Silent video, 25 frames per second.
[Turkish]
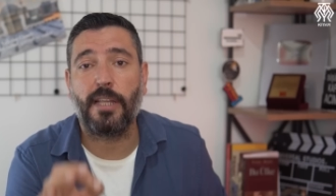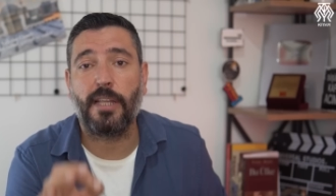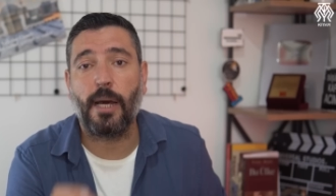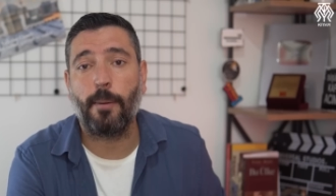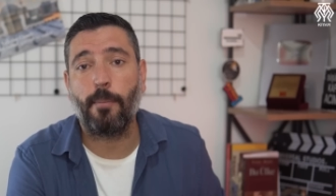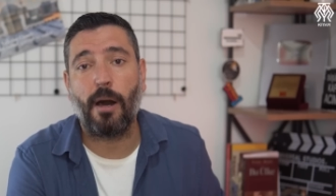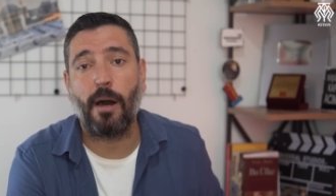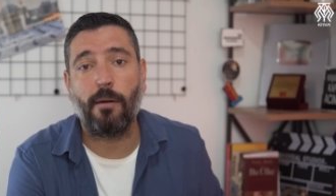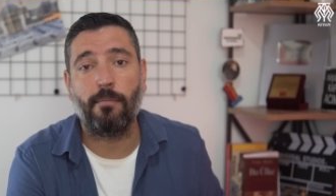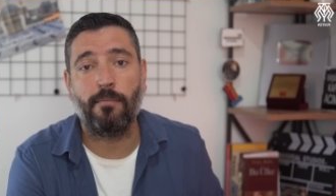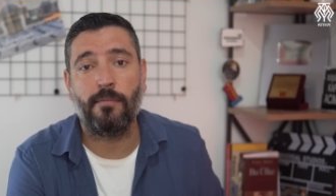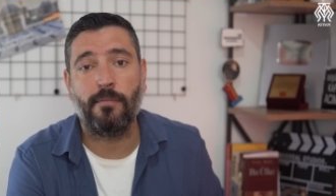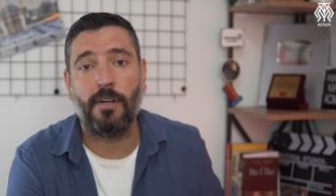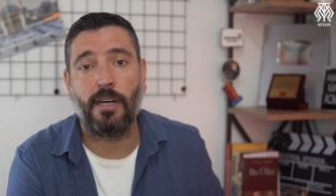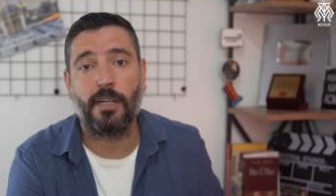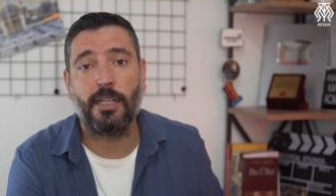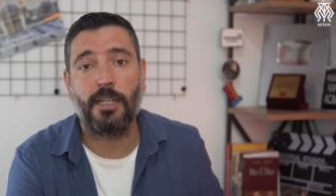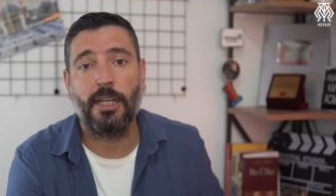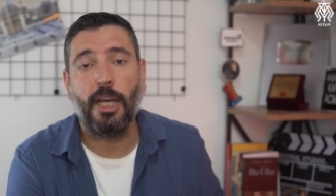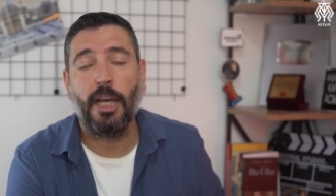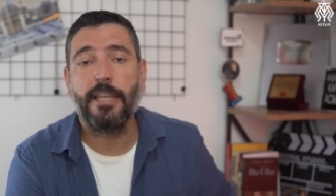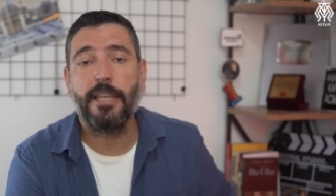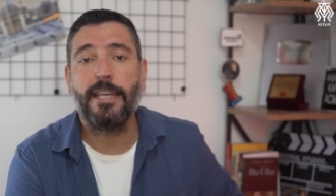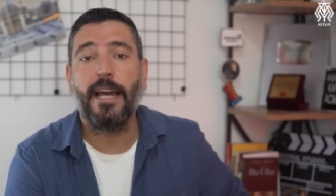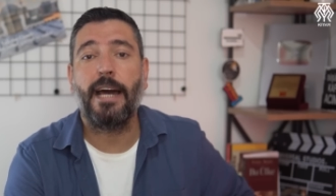tamamı var.
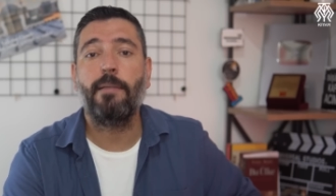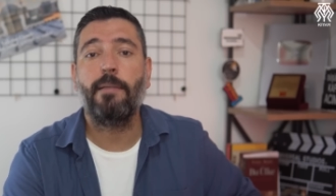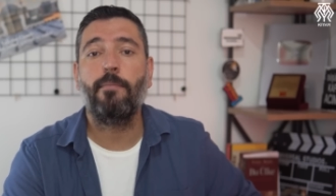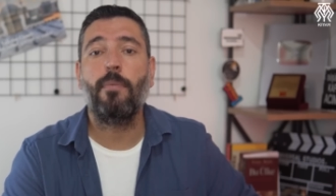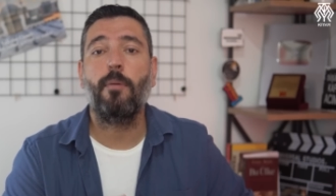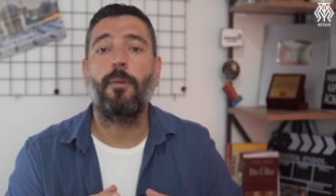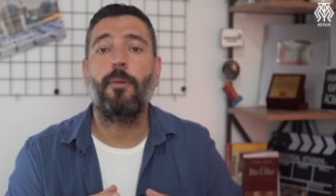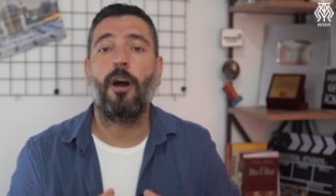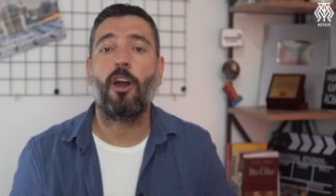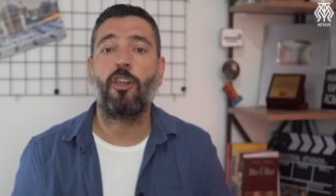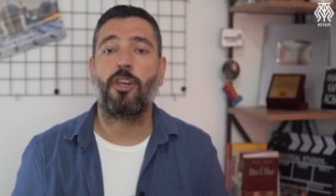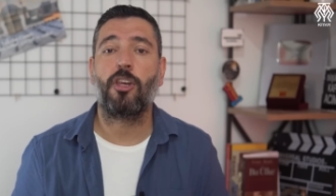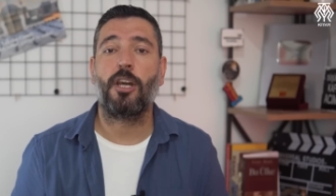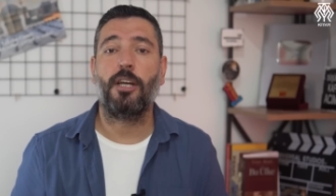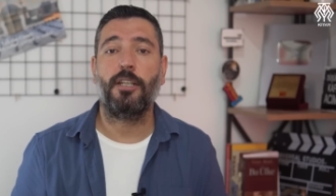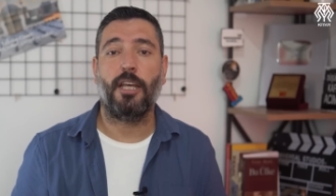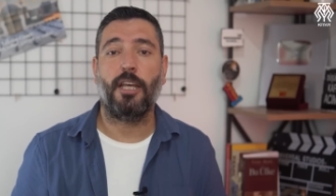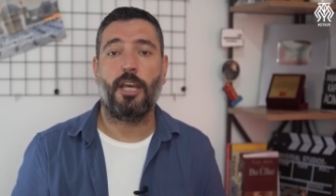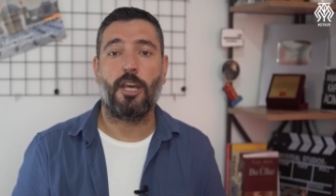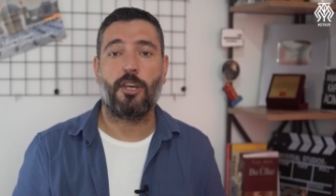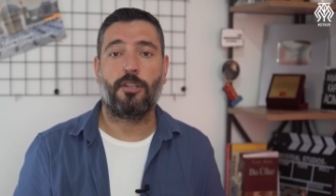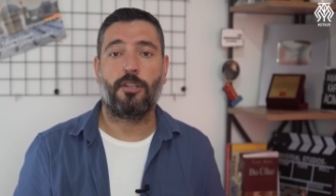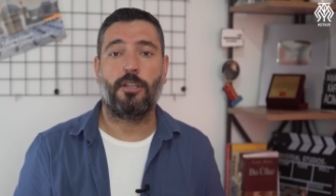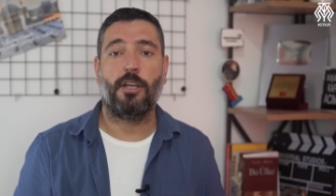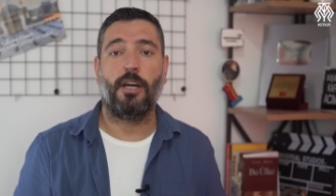Yani bir başka
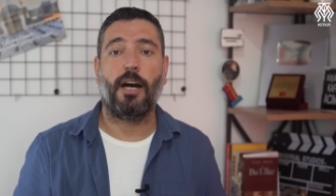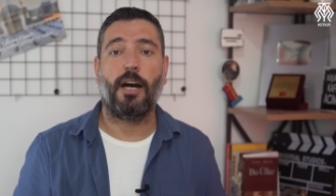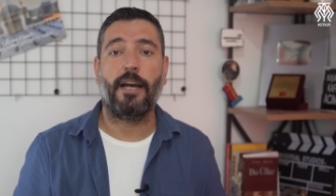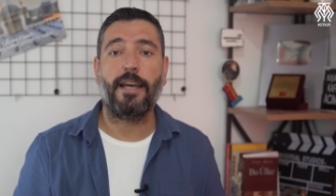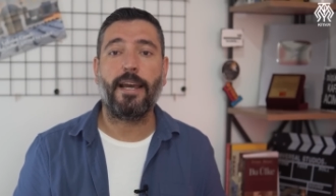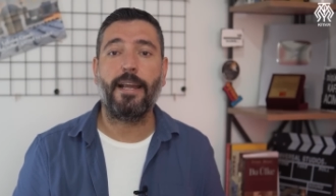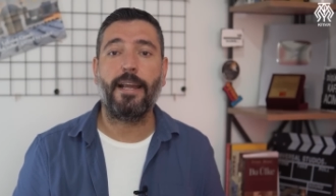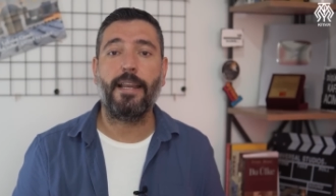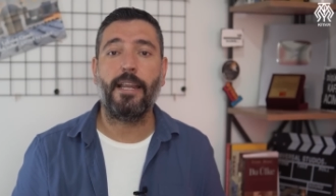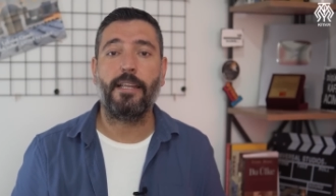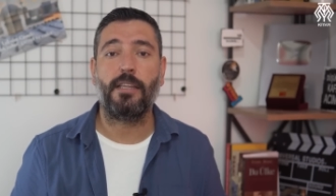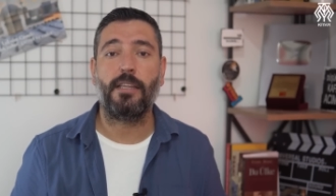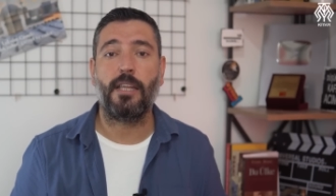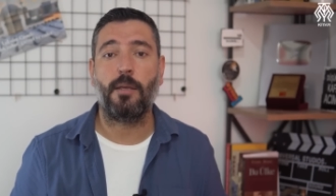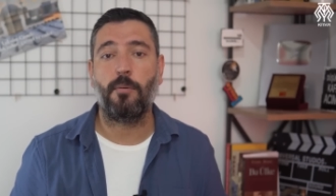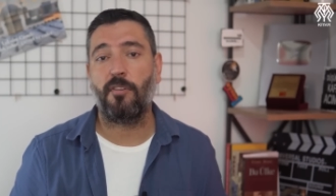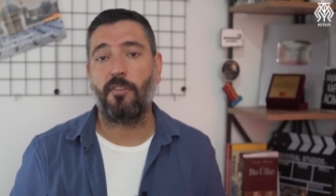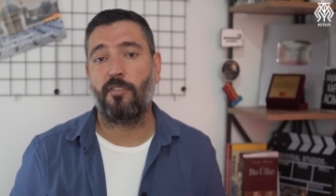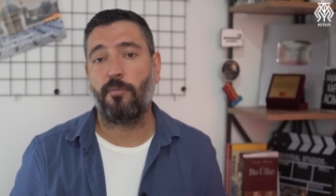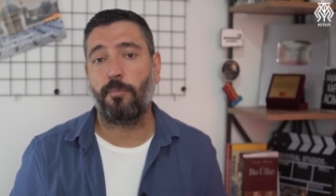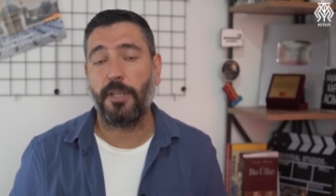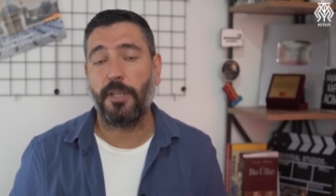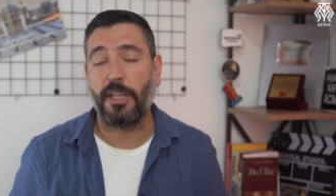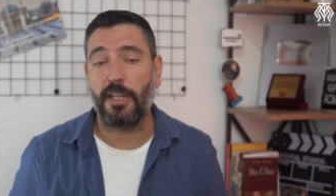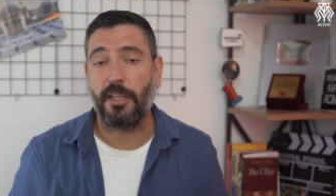deyişle hayal
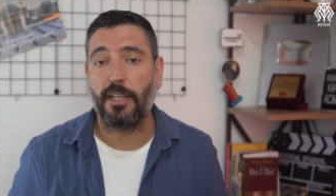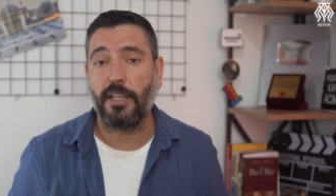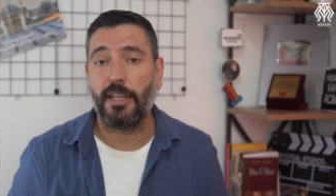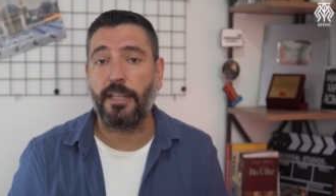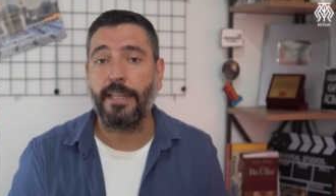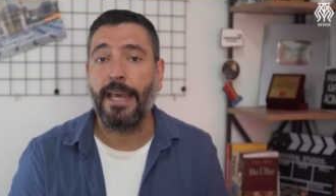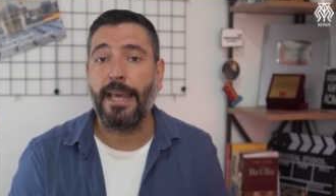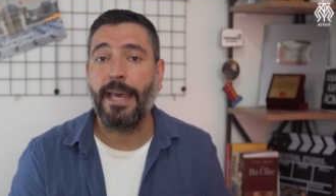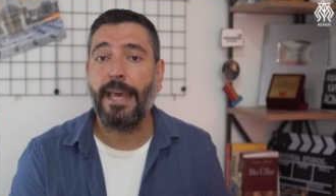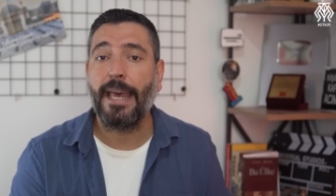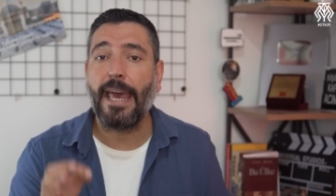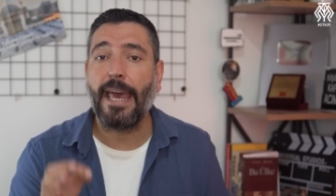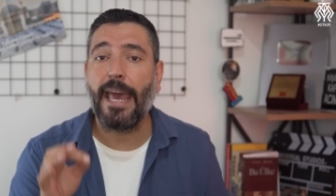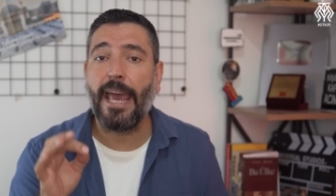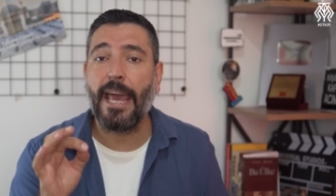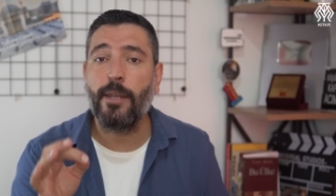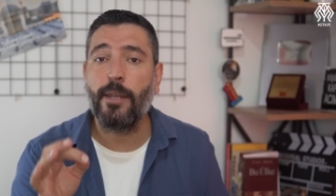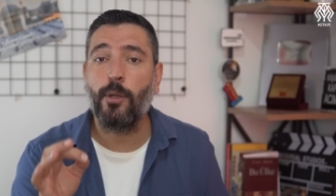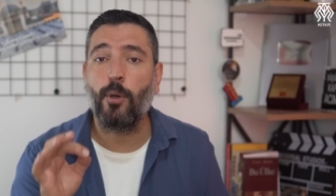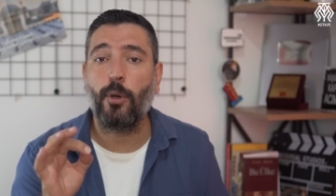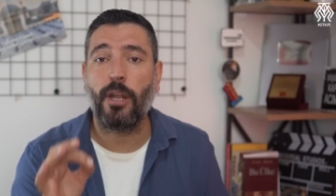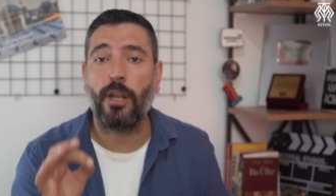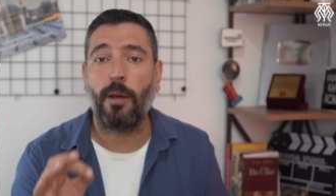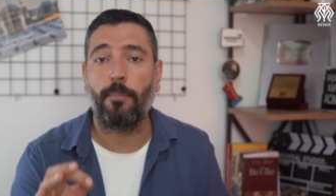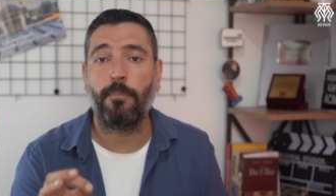ettiğimiz birliğin
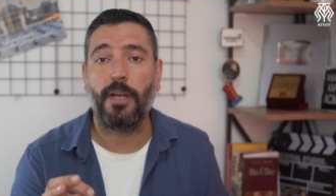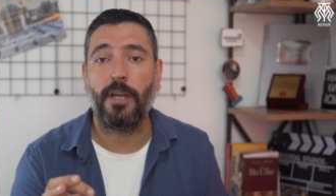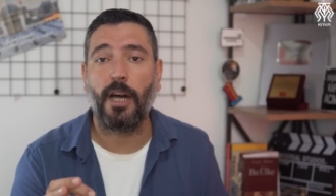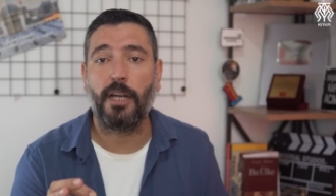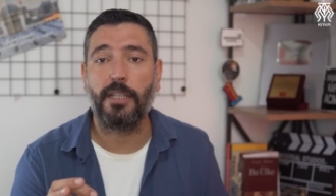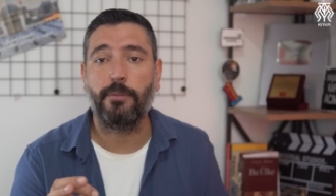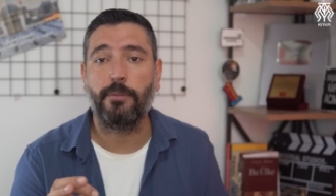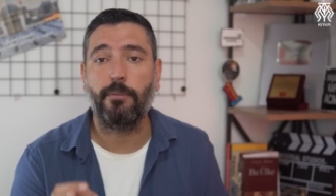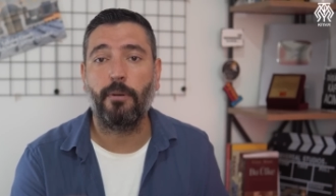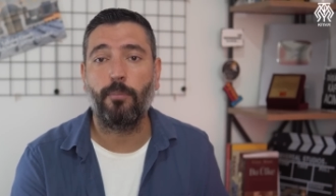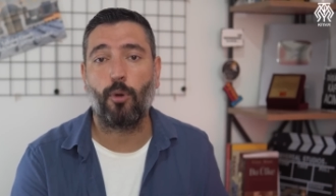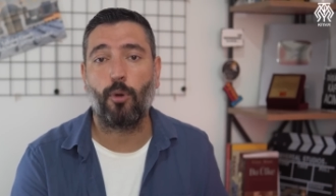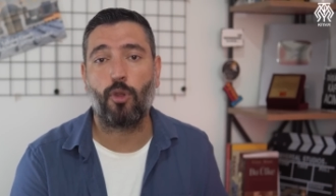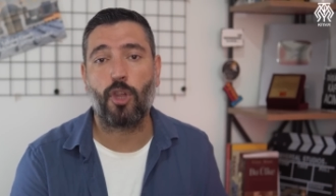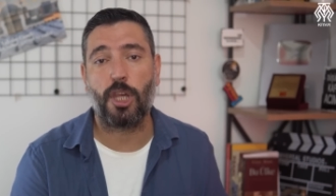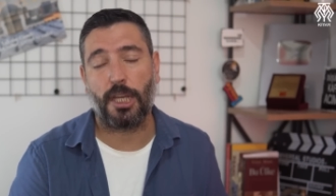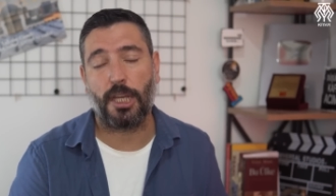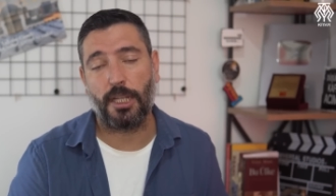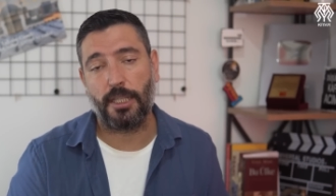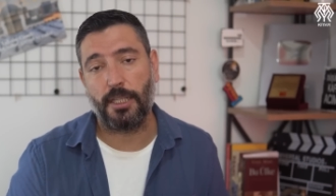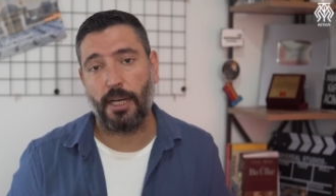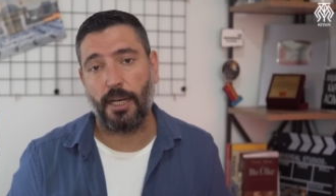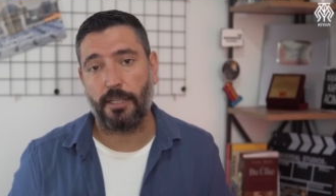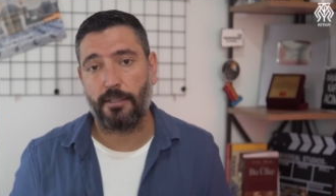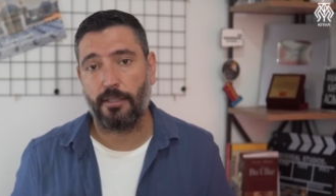en önemli adımı bu
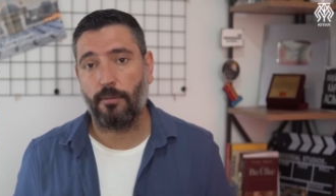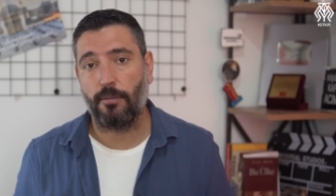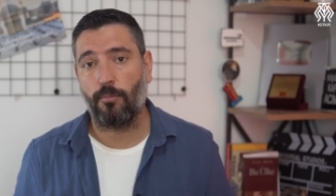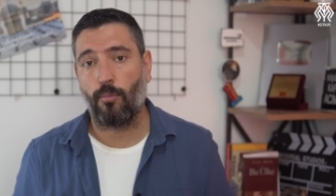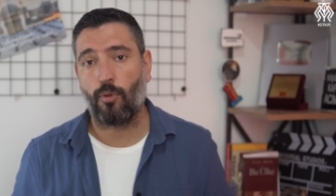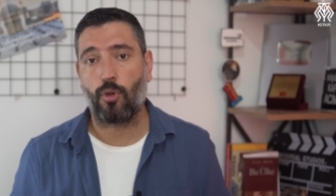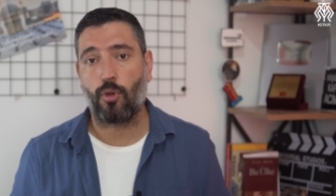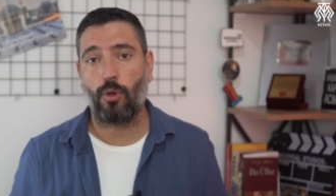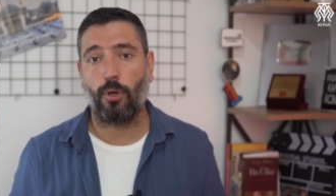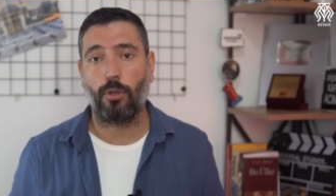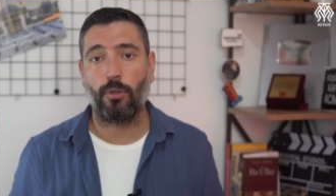şekilde atılmış